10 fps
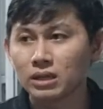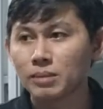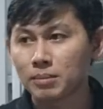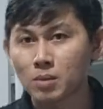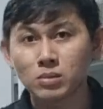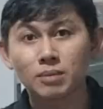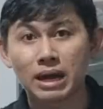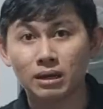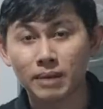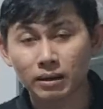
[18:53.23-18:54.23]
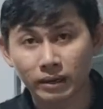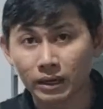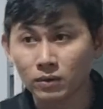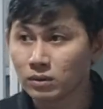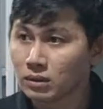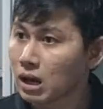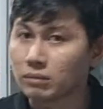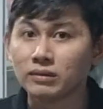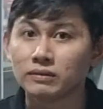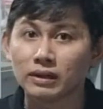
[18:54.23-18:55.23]
nhưng mà mong các bạn là bắt con hiểu,
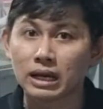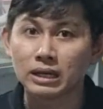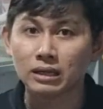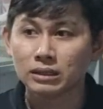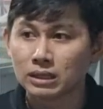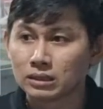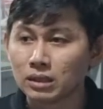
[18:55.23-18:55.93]
không có vấn đề gì hết,